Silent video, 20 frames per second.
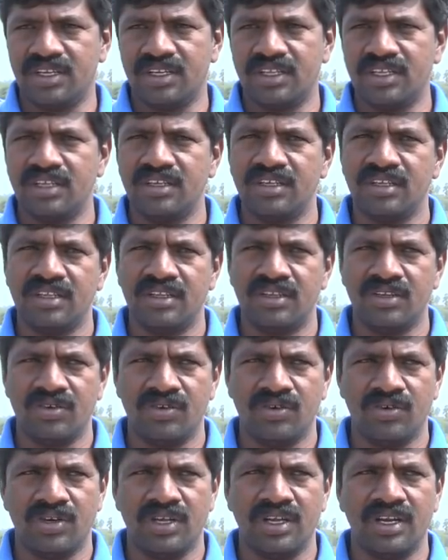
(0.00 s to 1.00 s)
జరిగింది ఇది
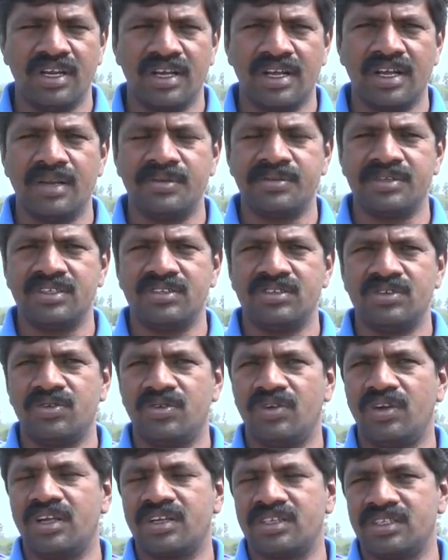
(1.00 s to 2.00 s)
రెండేళ్ళకి కలిసేసి
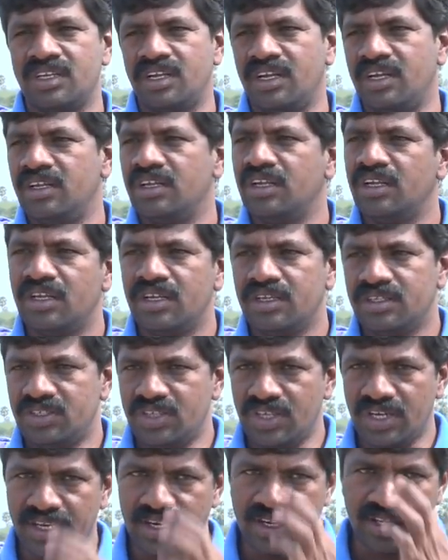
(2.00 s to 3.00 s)
రెండు లక్షల
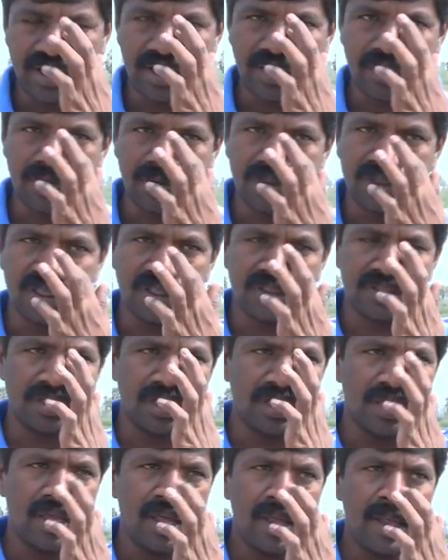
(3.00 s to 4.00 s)
చిల్లర దానికి
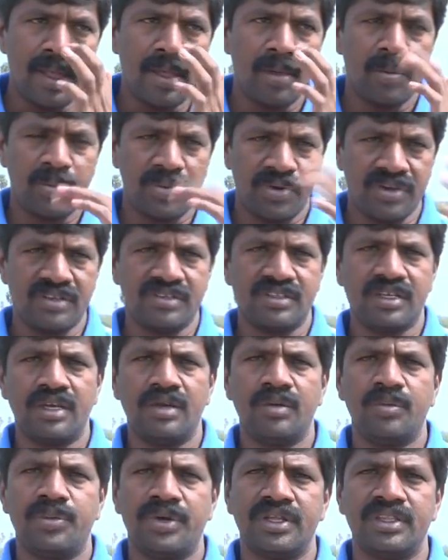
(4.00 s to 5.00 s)
వచ్చేస్తే
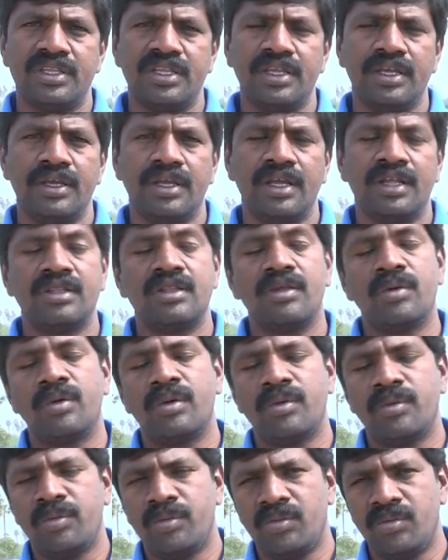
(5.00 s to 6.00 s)
పోయినసారి పత్తి అంత
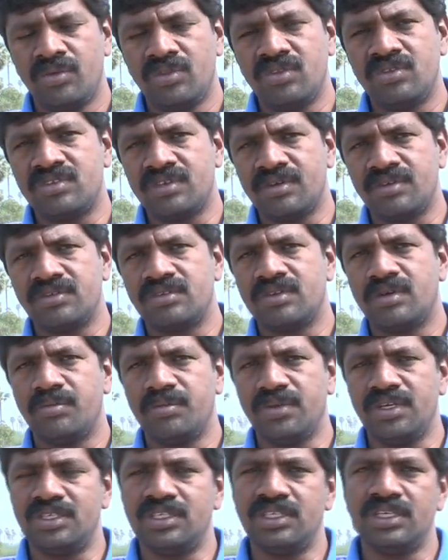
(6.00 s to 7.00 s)
ముందు సంవత్సరం
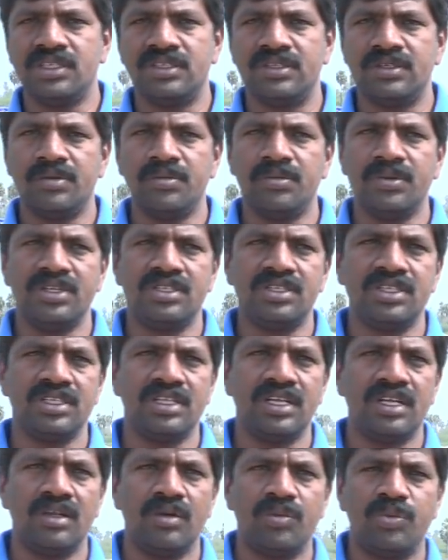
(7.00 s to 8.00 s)
మిర్చి వేసినాం మిర్చి
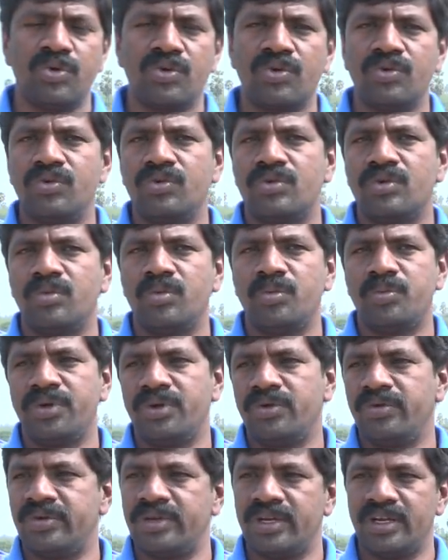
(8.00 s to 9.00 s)
దాదాపు ఒక నూట
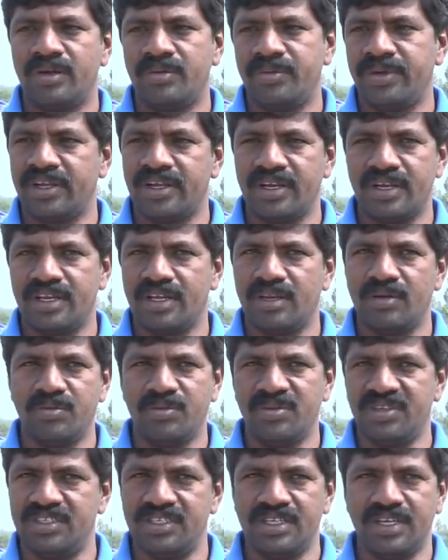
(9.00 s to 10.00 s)
ముప్పై నూట నలభై క్వింటాల
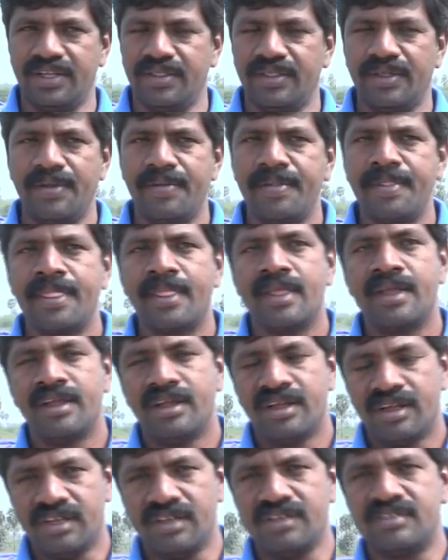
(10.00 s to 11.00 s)
మిర్చి అయింది
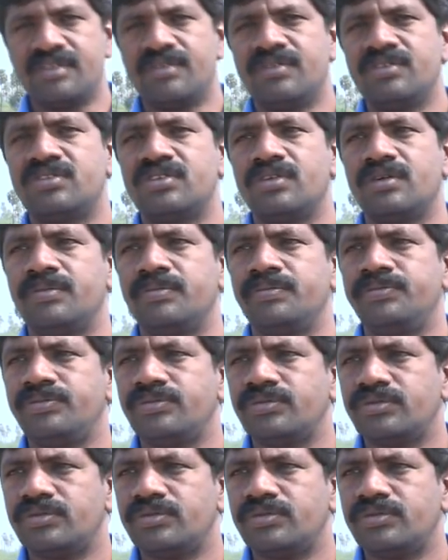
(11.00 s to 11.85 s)
ఈ సంవత్సరం